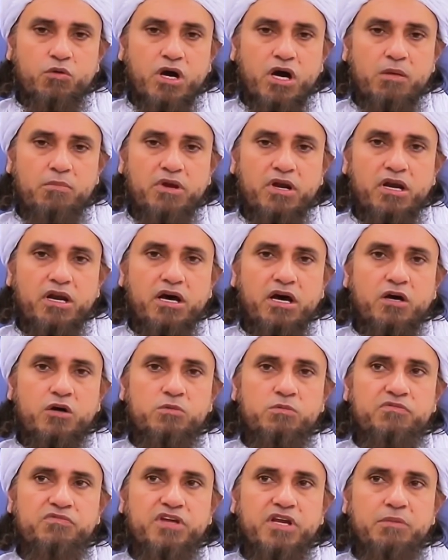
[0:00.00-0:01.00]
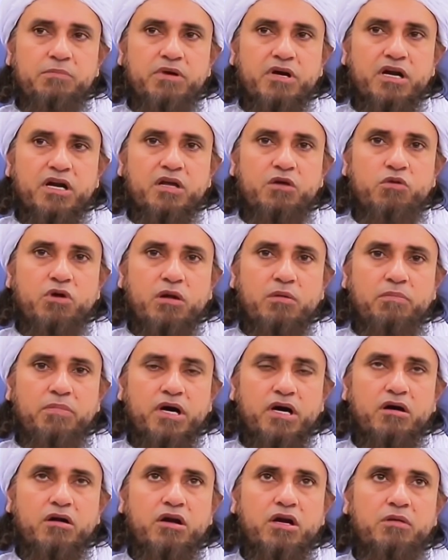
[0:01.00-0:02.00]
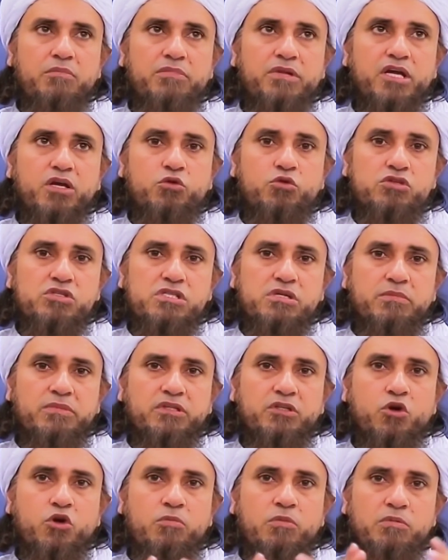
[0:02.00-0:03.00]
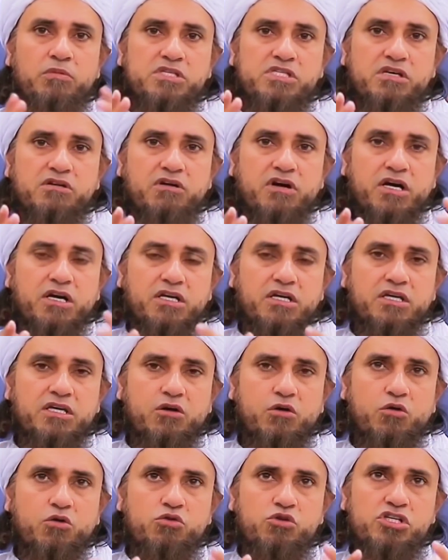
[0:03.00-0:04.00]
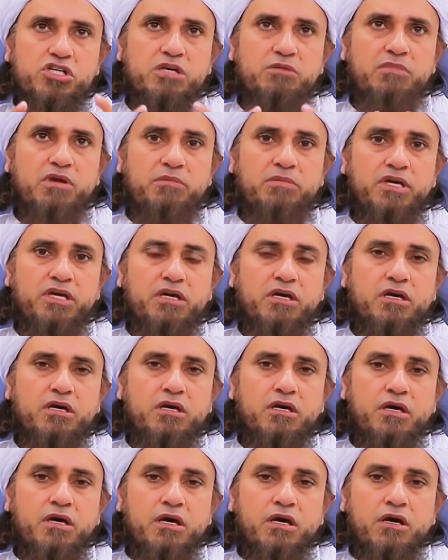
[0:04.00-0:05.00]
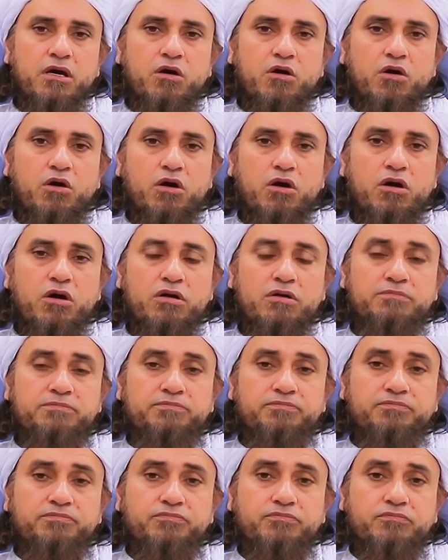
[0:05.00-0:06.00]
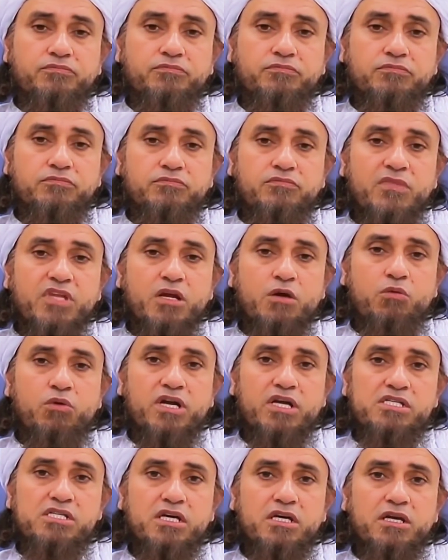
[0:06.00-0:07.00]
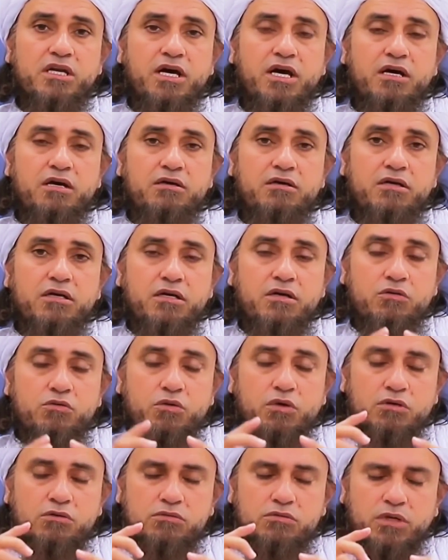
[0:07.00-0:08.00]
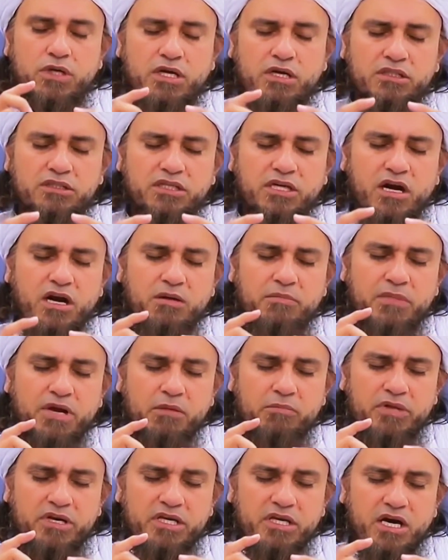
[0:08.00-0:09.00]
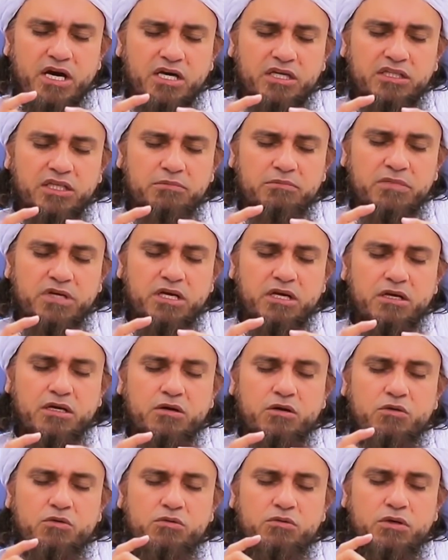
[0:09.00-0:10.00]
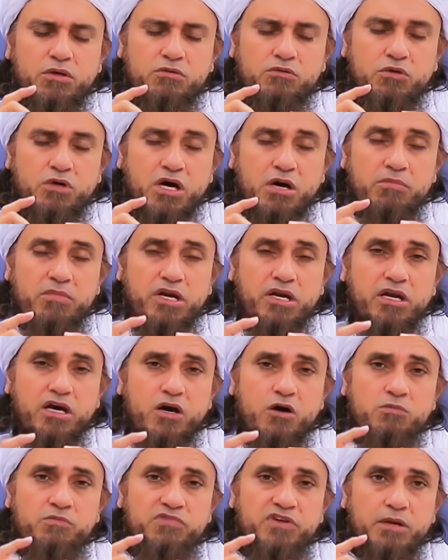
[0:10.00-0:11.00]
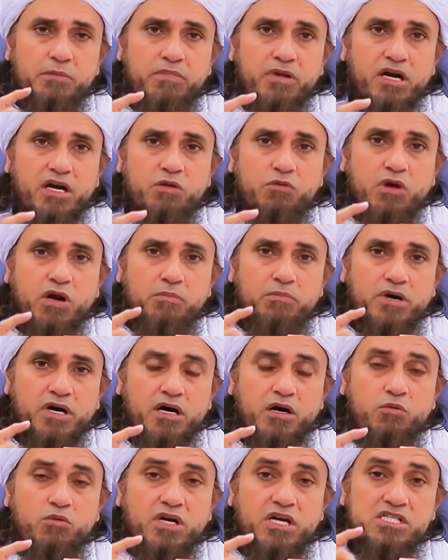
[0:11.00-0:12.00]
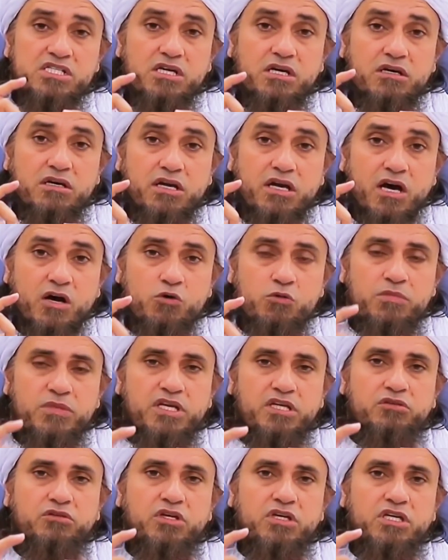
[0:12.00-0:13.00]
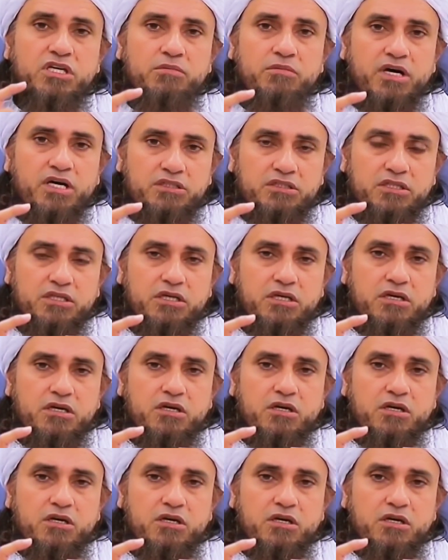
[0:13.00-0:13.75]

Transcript: व हमल्ला हम फिल बर्र बहर हमने इनको समंदरों में भी सवार किया और खुशकी में भी और व रज़कना वलक़त करमना बनी आदम व हमल्ला हम फिल बर्र बहर व रज़कना हम मिन तयबात